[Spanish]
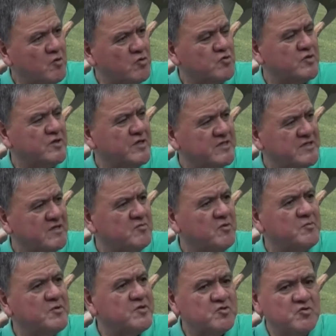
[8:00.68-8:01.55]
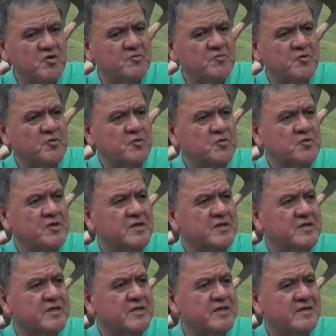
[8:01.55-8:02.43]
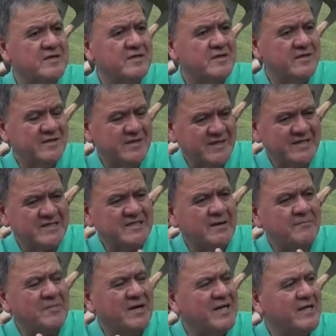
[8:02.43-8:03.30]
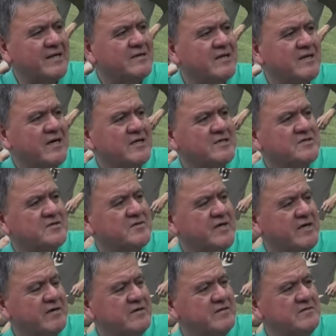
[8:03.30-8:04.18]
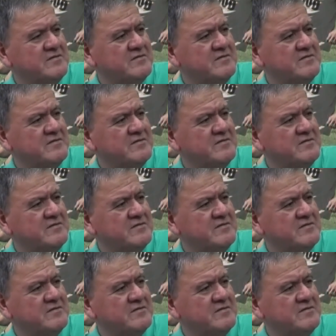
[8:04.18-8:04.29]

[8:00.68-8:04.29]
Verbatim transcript: a ustedes al momento de producirse esta para de las actividades?